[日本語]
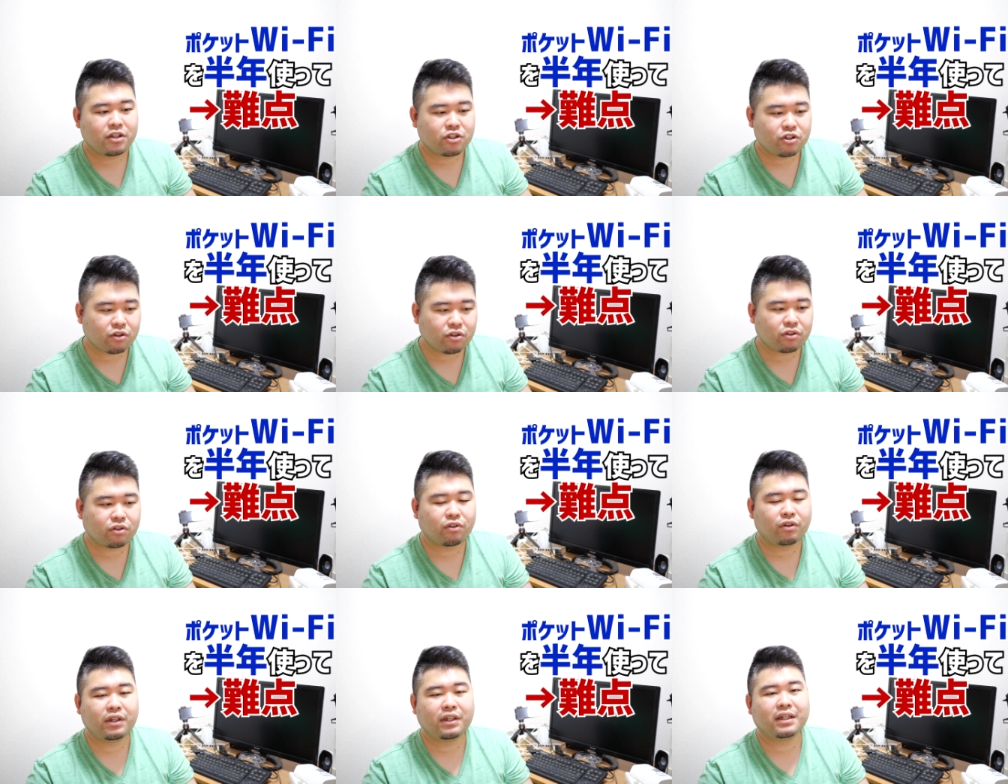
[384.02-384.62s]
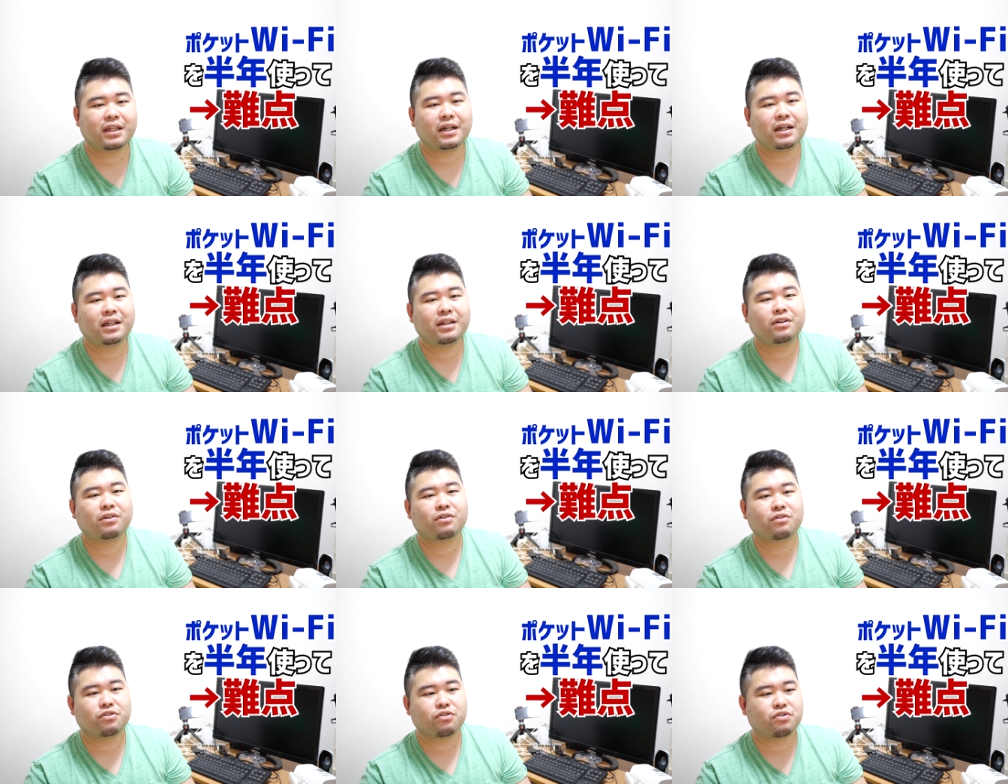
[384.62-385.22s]
ちょっと
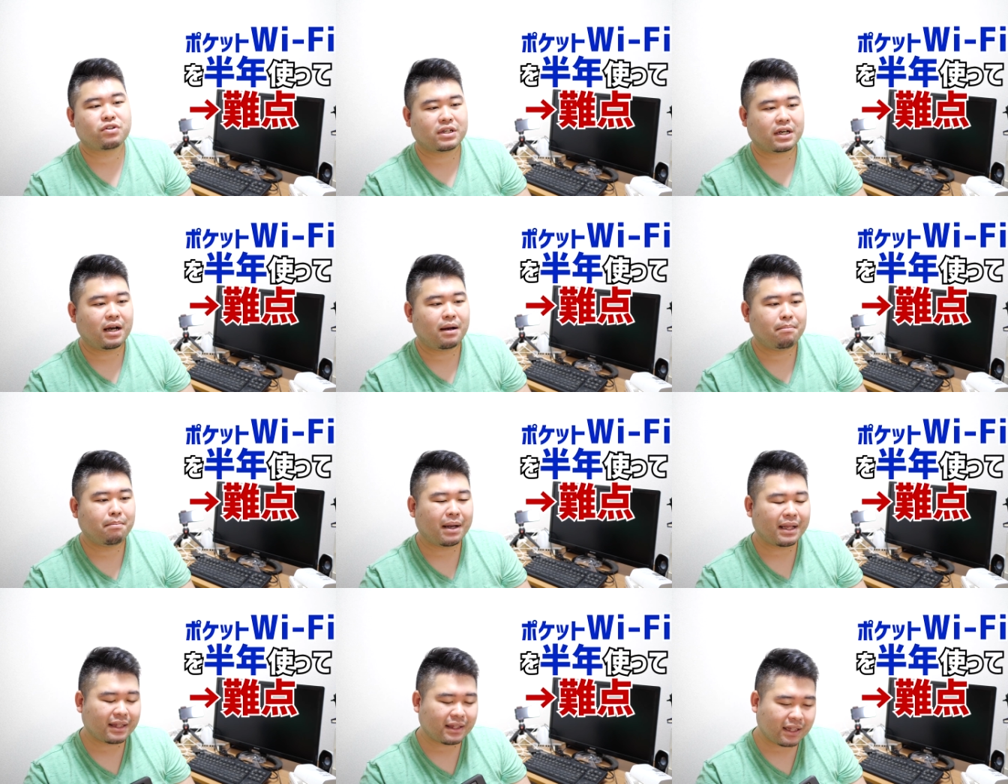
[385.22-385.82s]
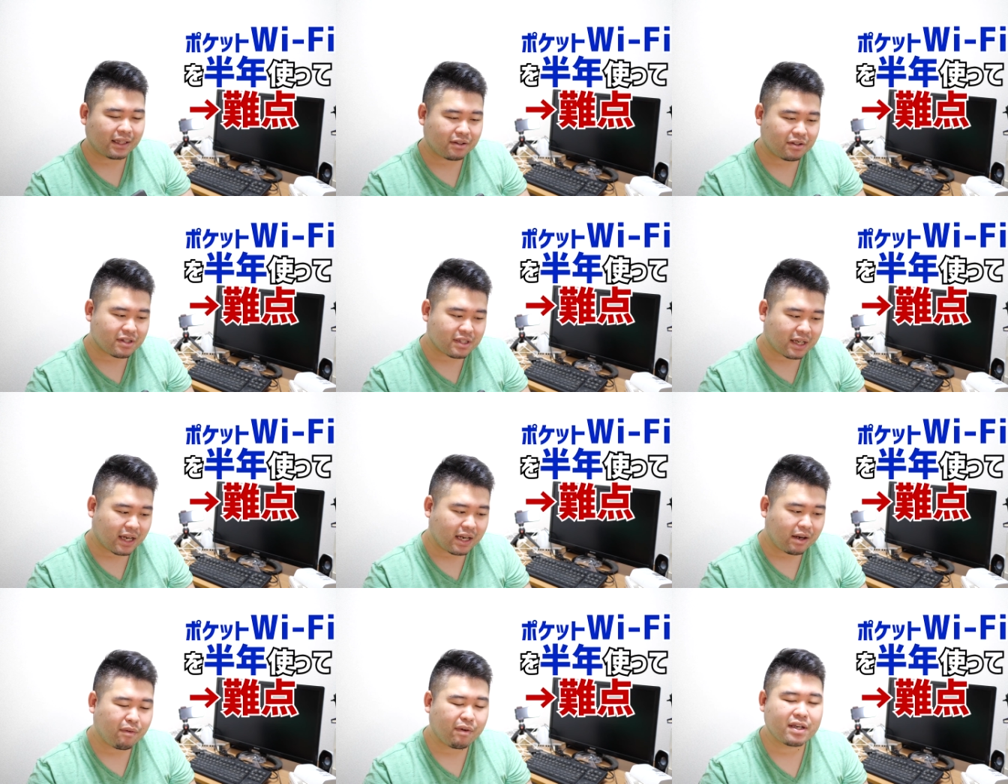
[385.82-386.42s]
インターネットの調子が全く
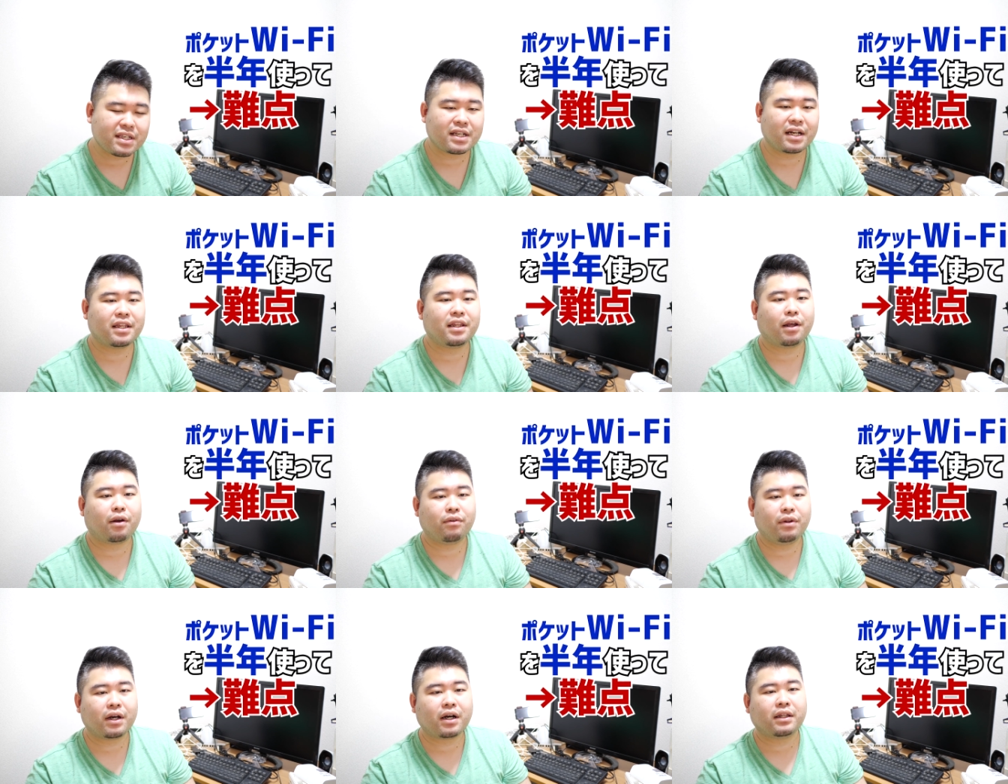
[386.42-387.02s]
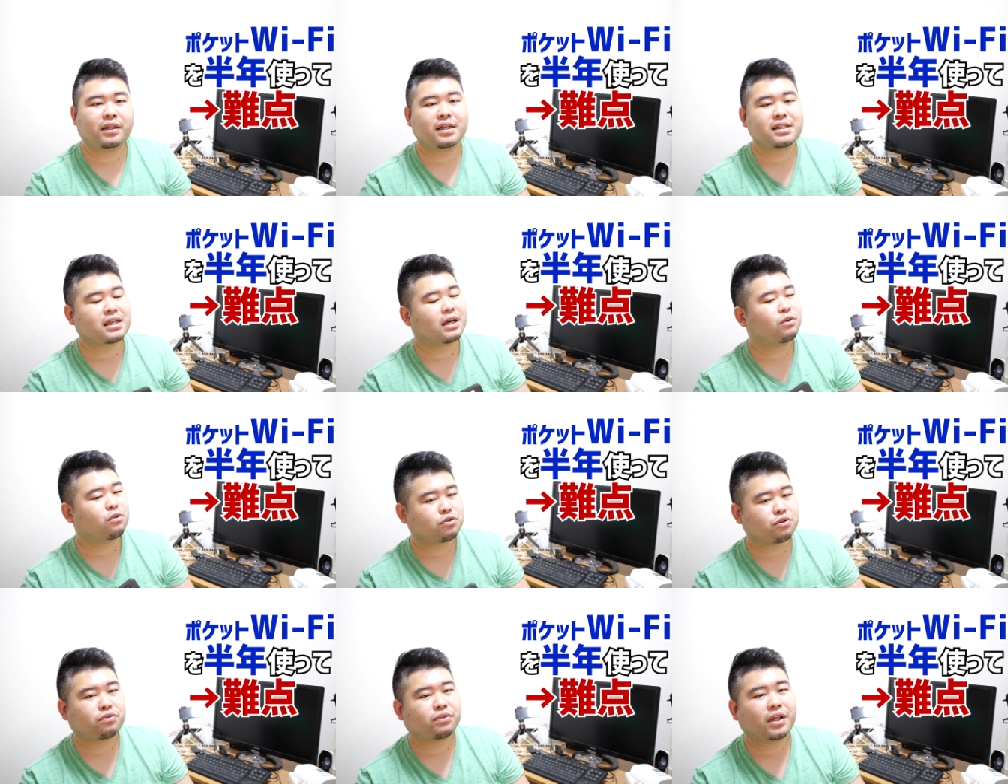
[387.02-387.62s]
使えないわけじゃないんだけどなんかなぜ
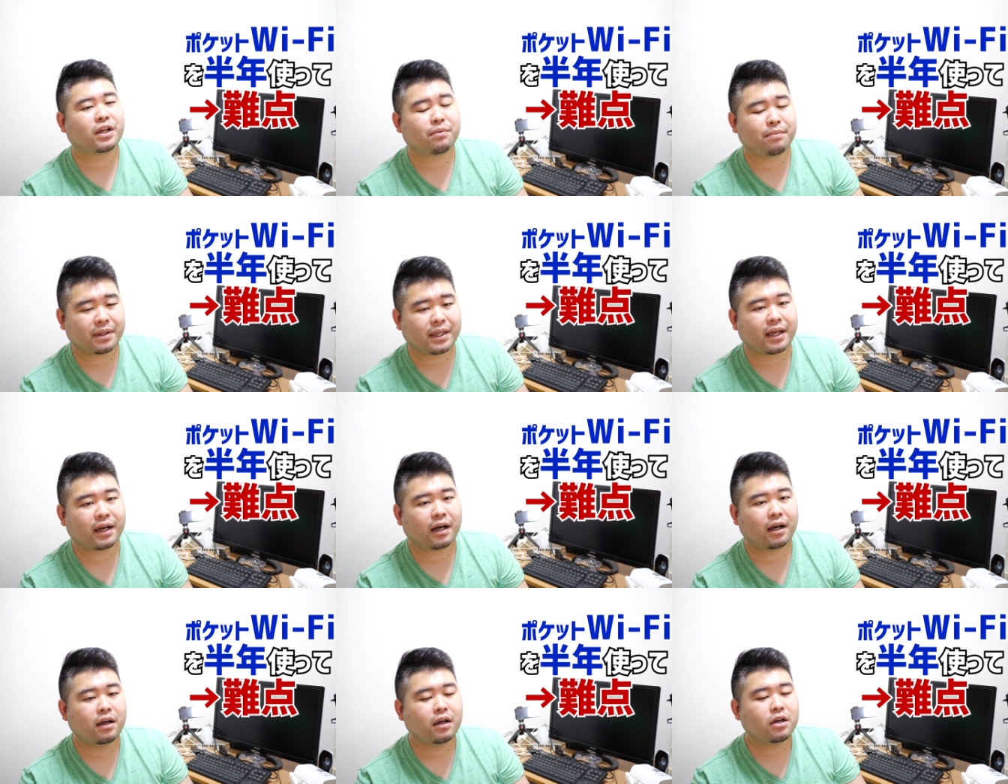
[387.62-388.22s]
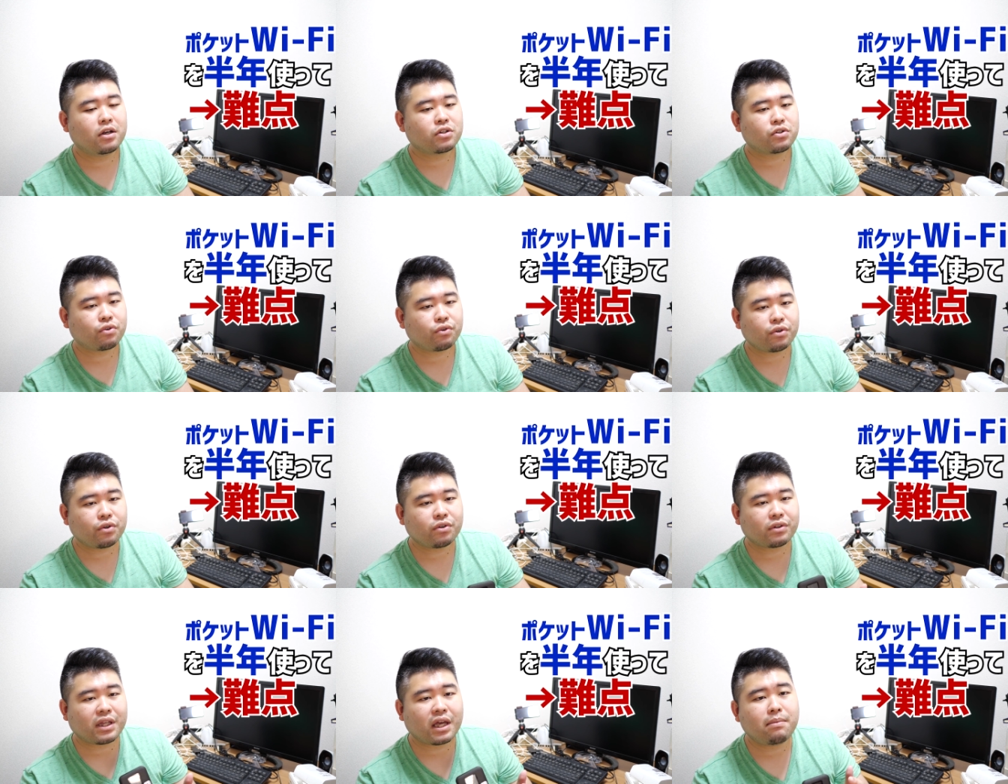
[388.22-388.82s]
か遅くなるみたいな
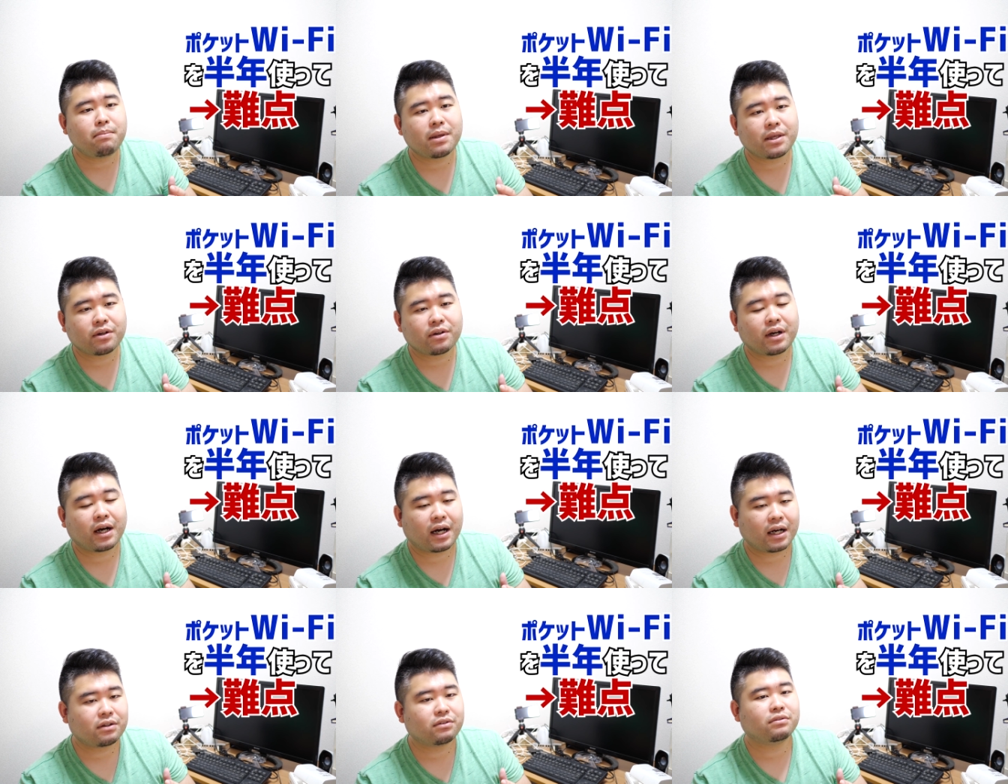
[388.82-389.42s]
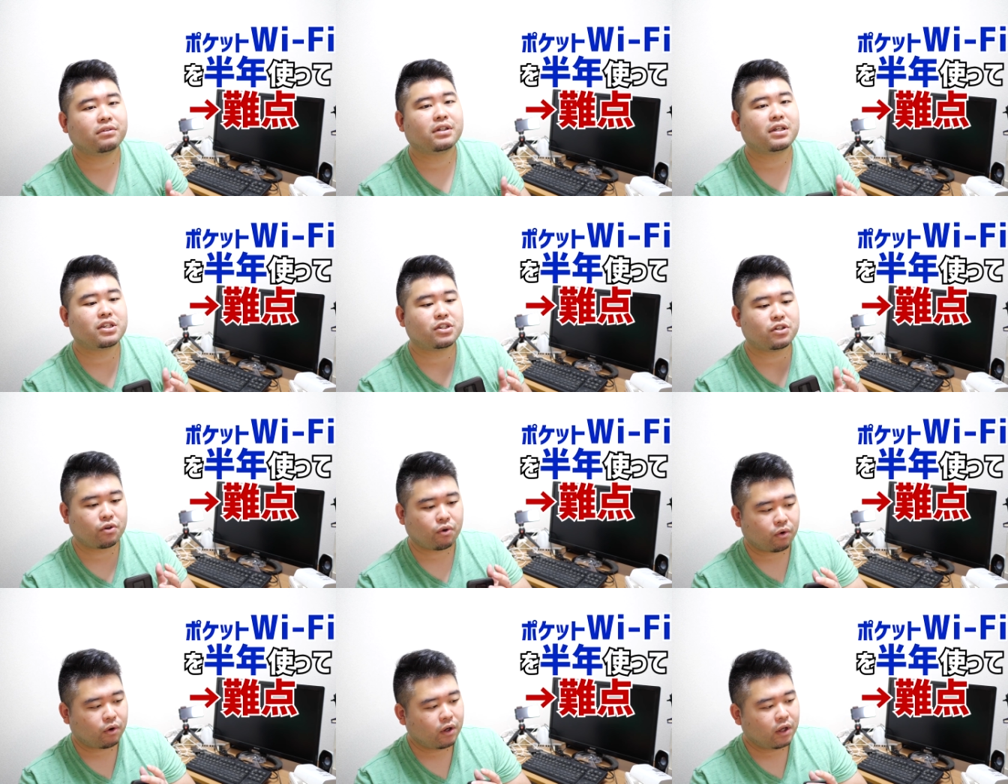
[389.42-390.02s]
そういうタイミングがあるんで
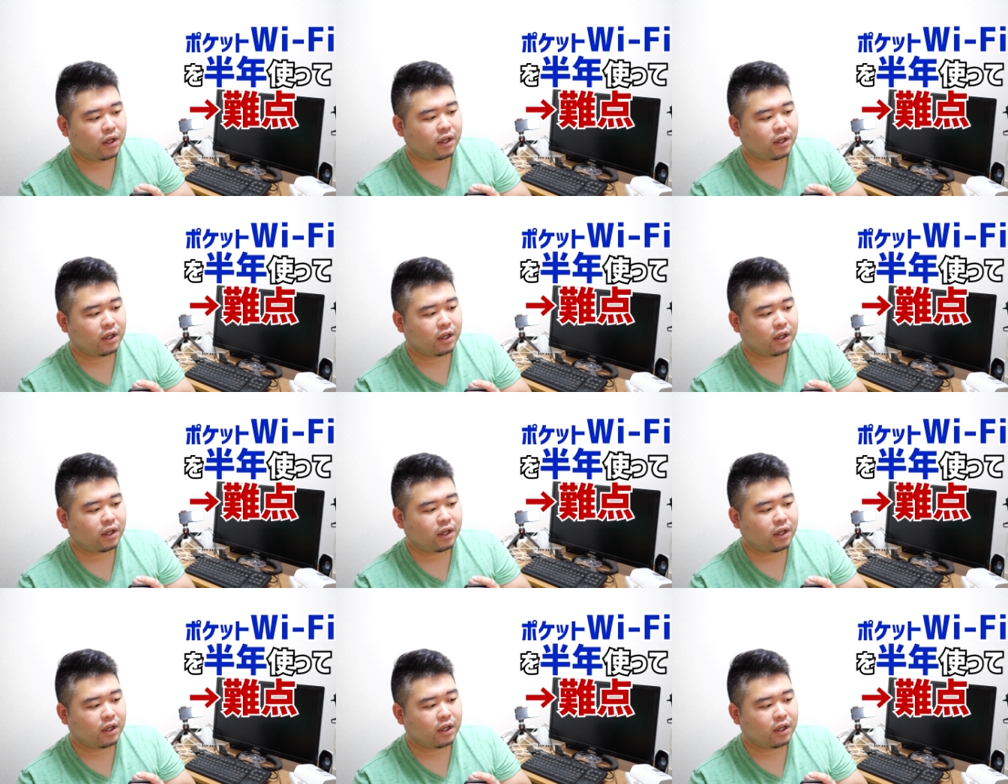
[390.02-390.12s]
すよ